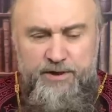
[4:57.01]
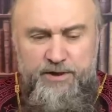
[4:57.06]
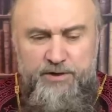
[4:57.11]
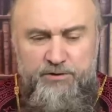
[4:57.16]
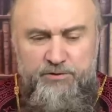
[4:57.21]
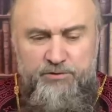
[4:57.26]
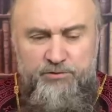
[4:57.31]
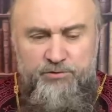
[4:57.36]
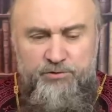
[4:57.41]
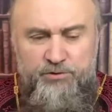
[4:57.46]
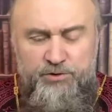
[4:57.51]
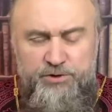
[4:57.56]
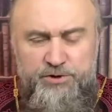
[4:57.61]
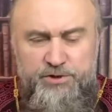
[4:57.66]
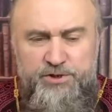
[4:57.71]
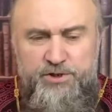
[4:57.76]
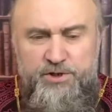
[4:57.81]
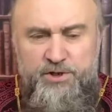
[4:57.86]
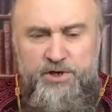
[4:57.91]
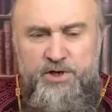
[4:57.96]
Вот.
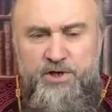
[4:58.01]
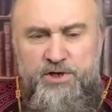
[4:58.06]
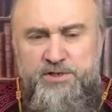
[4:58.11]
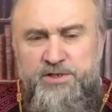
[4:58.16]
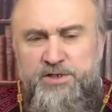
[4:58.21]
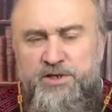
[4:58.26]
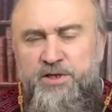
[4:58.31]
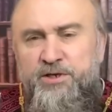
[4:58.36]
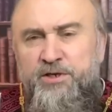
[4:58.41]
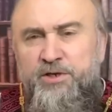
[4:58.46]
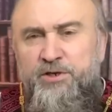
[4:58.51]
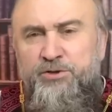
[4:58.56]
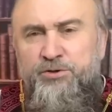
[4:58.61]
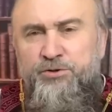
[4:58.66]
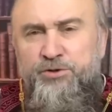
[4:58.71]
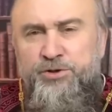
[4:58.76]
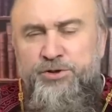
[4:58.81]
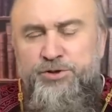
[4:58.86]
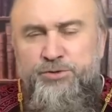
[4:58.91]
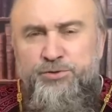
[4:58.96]
А стран,
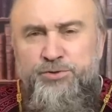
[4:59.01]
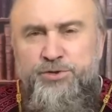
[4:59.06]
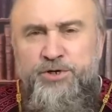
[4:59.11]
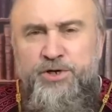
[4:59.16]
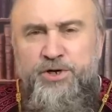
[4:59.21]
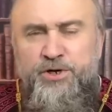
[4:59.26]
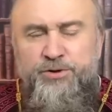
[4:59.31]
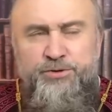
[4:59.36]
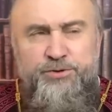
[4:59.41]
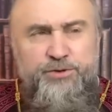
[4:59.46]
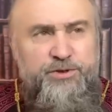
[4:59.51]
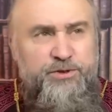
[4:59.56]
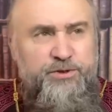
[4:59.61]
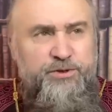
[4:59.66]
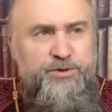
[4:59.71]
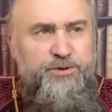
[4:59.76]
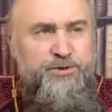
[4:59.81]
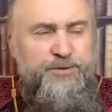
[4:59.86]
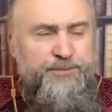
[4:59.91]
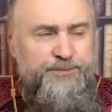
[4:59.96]
которые осуждают э,